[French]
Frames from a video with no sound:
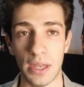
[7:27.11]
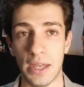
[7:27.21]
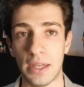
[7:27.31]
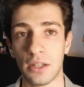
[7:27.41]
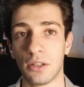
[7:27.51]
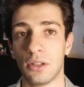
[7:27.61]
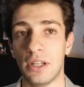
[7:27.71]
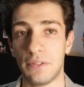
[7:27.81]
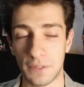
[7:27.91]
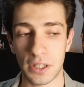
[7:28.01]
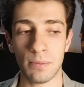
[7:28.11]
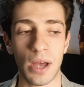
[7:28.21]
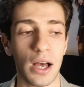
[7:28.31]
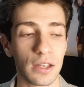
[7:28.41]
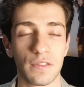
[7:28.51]
Et les films
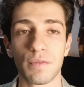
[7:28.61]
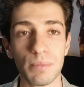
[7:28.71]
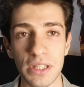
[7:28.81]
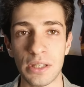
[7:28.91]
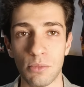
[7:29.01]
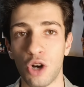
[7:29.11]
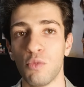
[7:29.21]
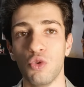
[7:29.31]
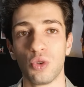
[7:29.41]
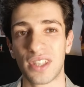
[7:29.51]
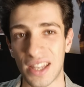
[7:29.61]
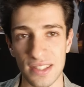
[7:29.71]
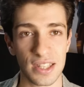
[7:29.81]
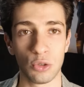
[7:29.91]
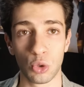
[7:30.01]
arrivent minimum une
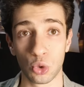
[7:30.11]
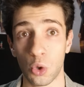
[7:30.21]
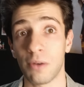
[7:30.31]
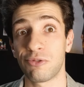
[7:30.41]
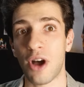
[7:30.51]
quinzaine de jours,